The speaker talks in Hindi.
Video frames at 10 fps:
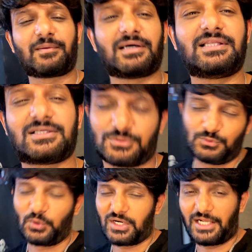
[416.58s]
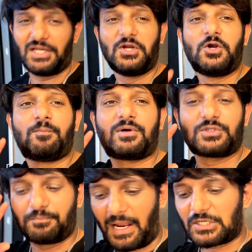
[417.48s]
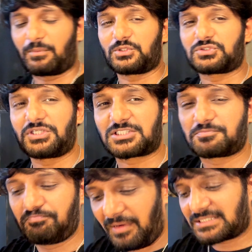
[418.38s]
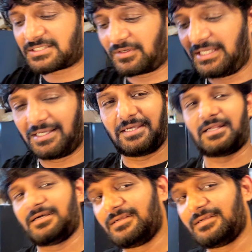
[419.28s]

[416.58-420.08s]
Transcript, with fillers: बाद एक दो रन है पर जो बैक टू बैक जो सिक्स बेस्ट वाली गई है ना